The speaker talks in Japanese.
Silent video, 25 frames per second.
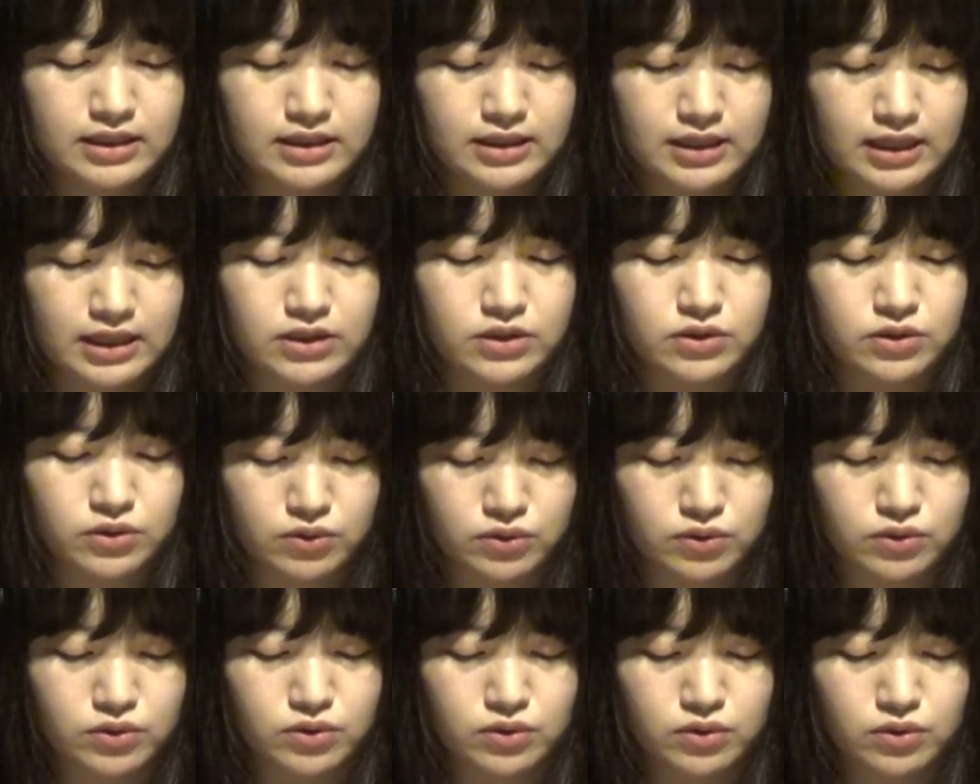結
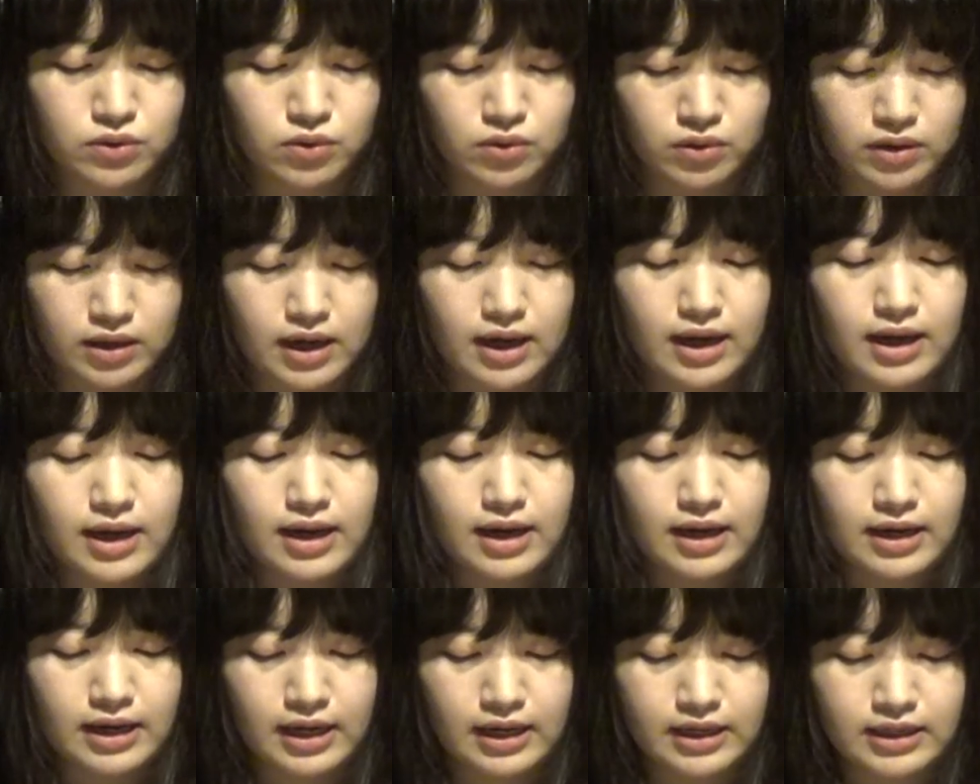集するほか
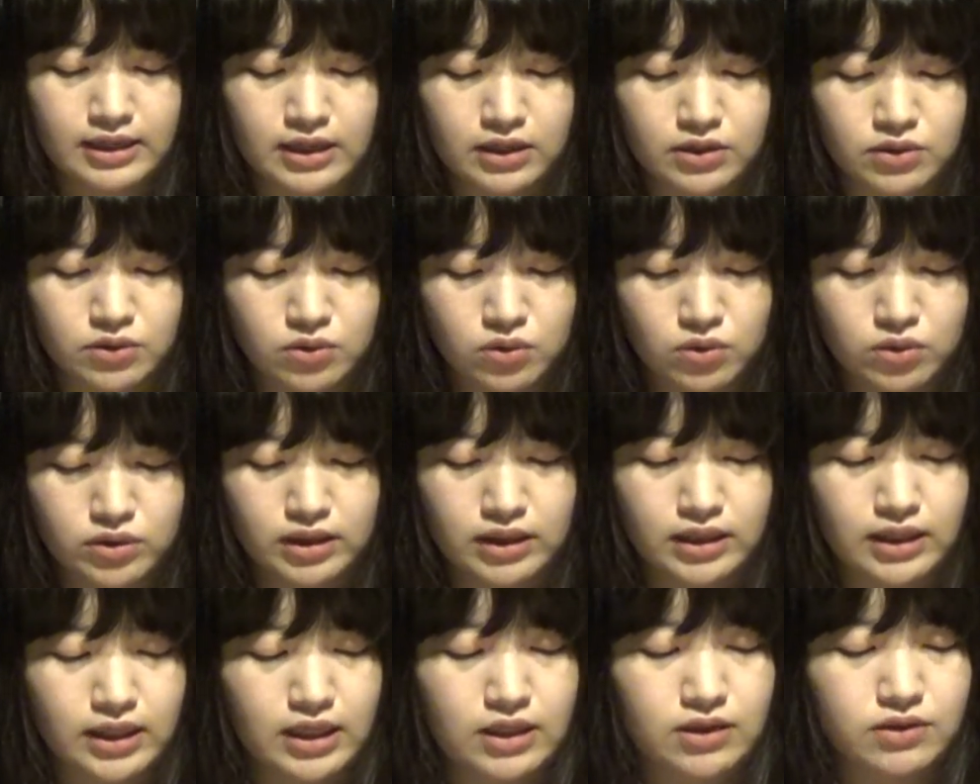蘭役を
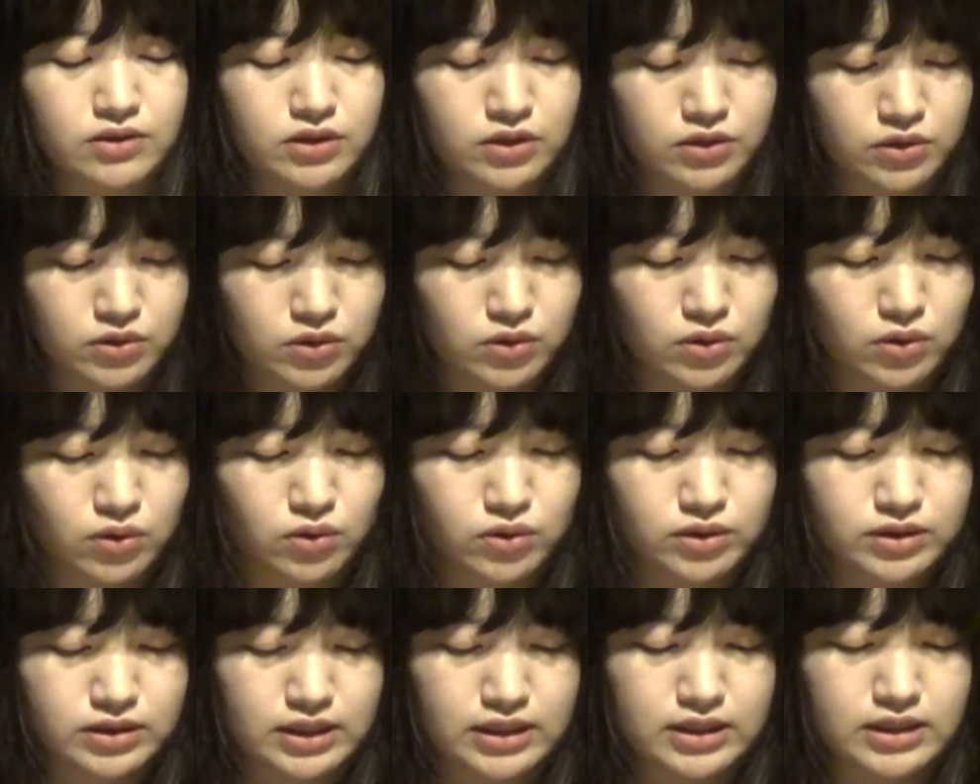竹内優
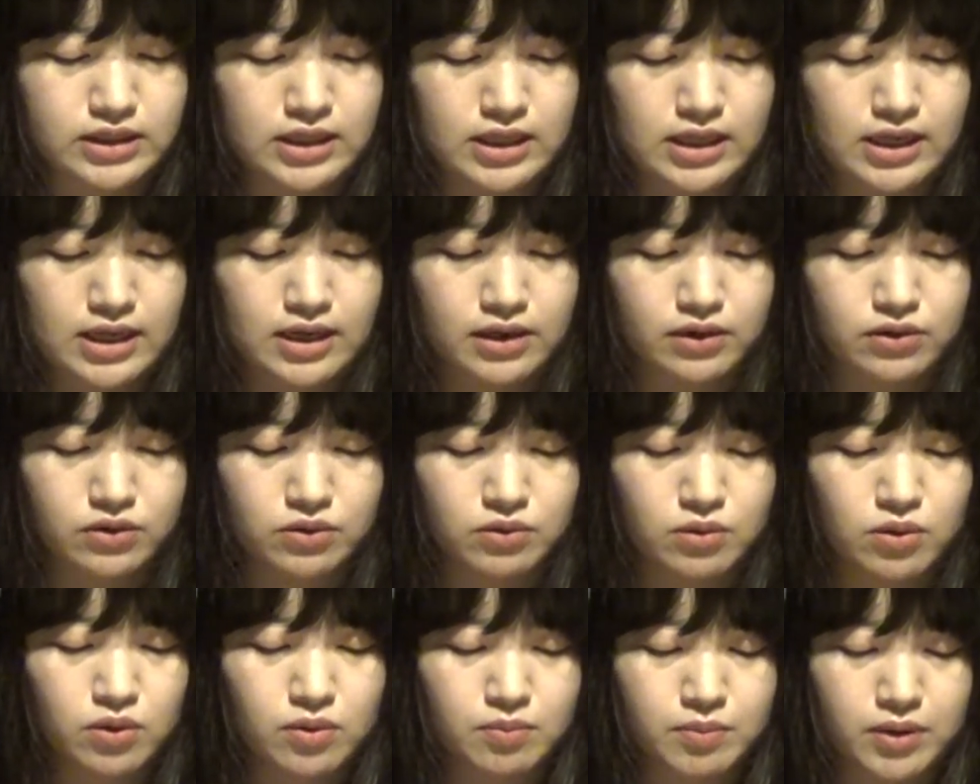子ジェシー
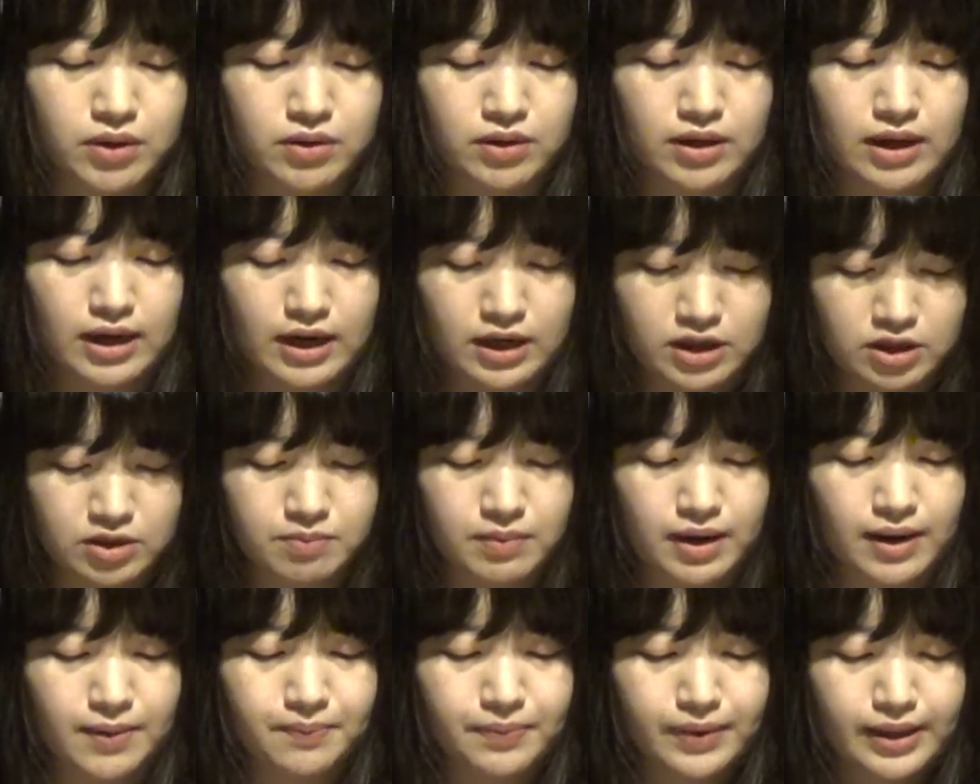役を三浦春
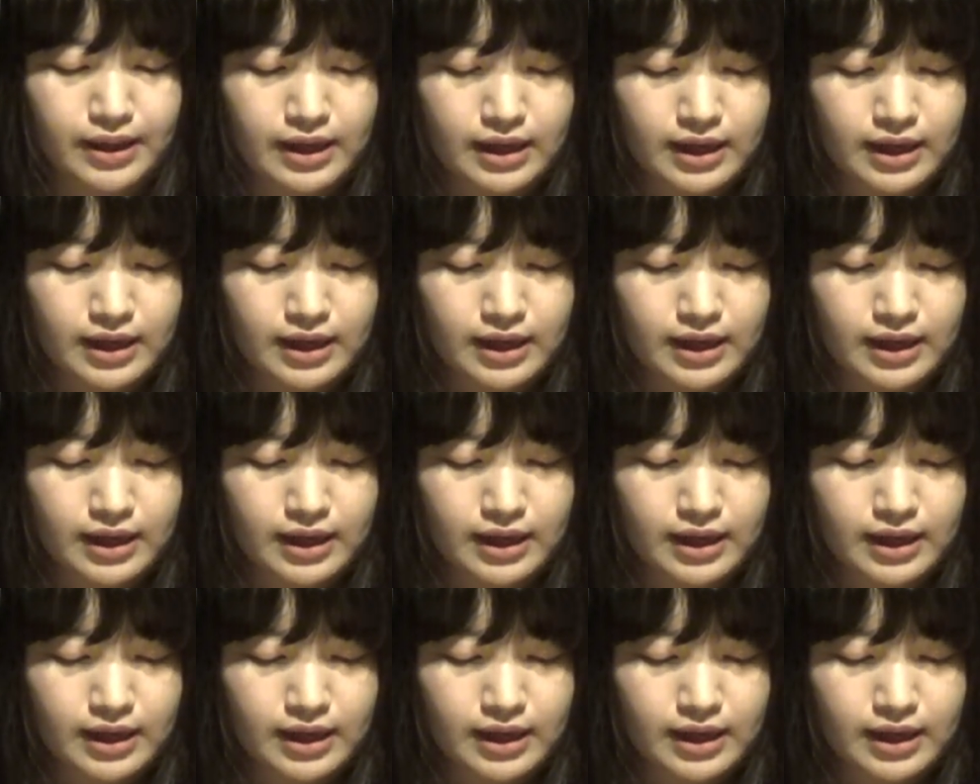馬